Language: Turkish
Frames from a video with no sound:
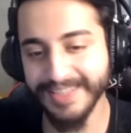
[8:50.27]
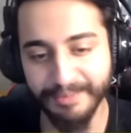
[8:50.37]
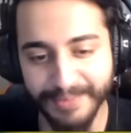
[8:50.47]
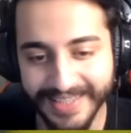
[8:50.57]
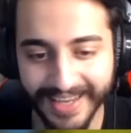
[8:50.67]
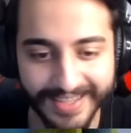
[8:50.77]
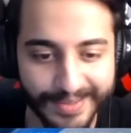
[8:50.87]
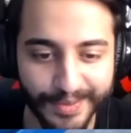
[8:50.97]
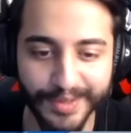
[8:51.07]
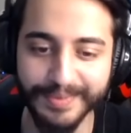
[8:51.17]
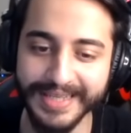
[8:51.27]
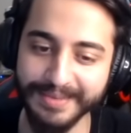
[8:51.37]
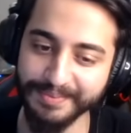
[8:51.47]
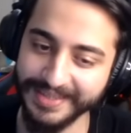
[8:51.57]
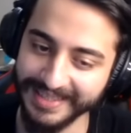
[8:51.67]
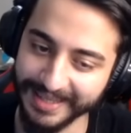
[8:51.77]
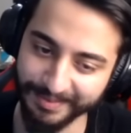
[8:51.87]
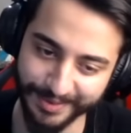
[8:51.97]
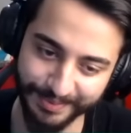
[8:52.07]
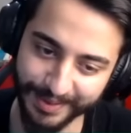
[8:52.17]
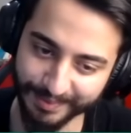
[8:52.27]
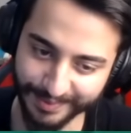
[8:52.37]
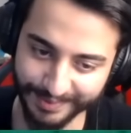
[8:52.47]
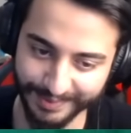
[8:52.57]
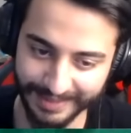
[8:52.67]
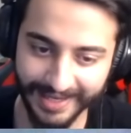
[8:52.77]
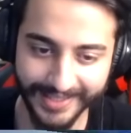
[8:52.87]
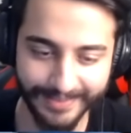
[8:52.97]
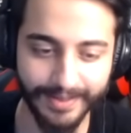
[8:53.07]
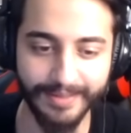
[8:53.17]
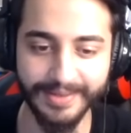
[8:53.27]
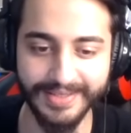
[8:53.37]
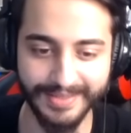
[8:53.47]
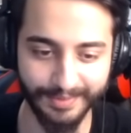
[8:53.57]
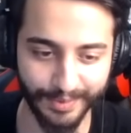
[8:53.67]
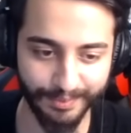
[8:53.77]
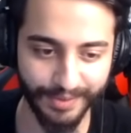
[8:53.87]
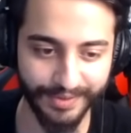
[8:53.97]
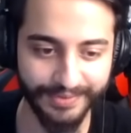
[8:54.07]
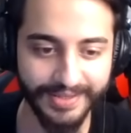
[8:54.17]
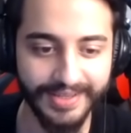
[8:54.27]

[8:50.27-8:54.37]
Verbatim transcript: Sen bir tanesi yoruma gitmiş ne demiş biliyor musun? Ağzıma almak istemiyorum bu lafı.